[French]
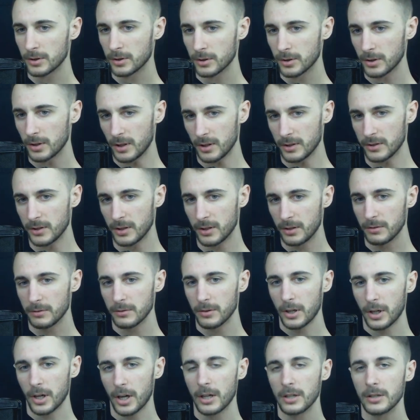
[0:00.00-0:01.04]
Ici,
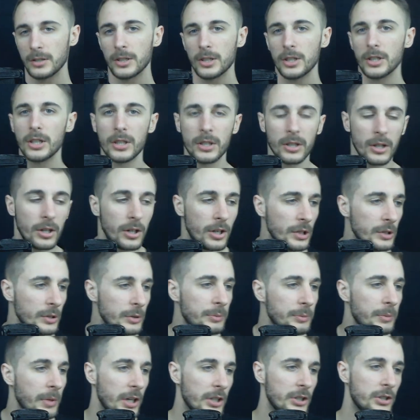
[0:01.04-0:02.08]
voilà. Euh,
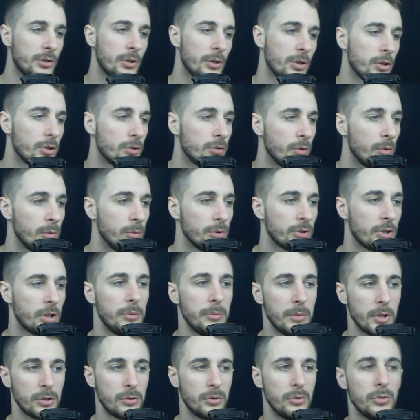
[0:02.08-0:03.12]
une mèche, je vais vous montrer
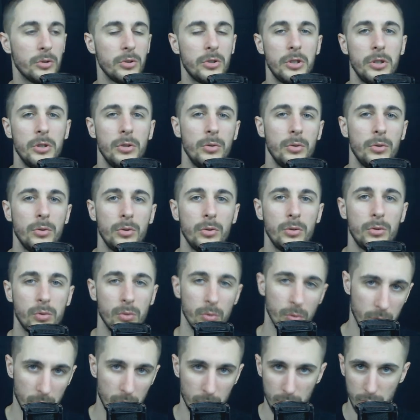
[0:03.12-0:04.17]
une mèche de Nautilus
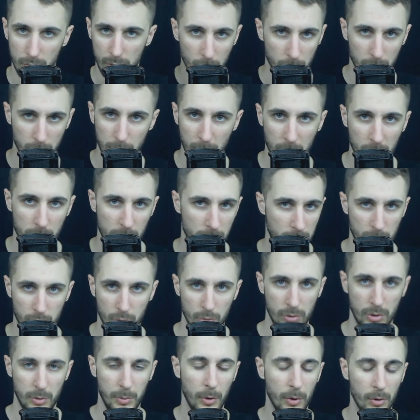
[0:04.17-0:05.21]
ou une autre mèche,
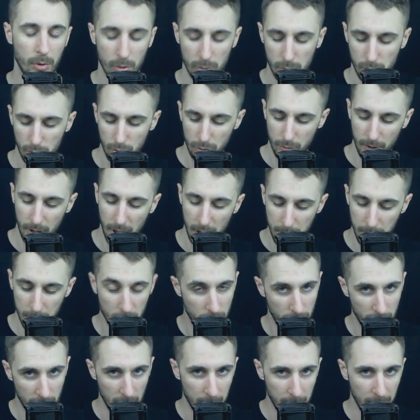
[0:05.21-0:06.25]
je ne sais pas encore ce que je verrai, mais
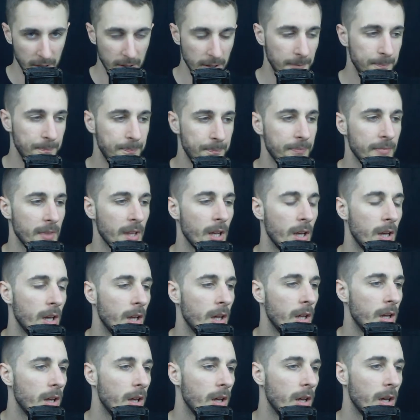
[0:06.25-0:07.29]
je vais la mettre.
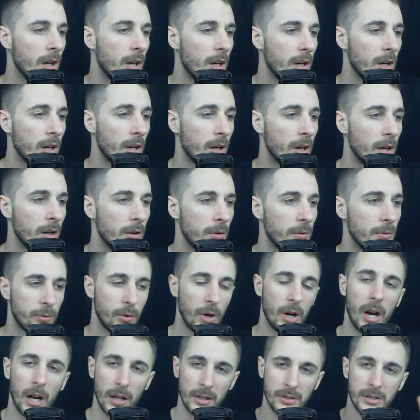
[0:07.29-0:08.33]

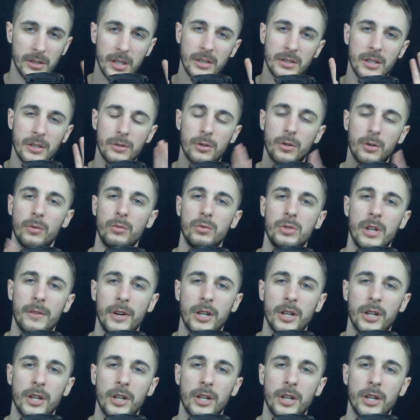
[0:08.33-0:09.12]
voilà, ça c'est ce que vous avez à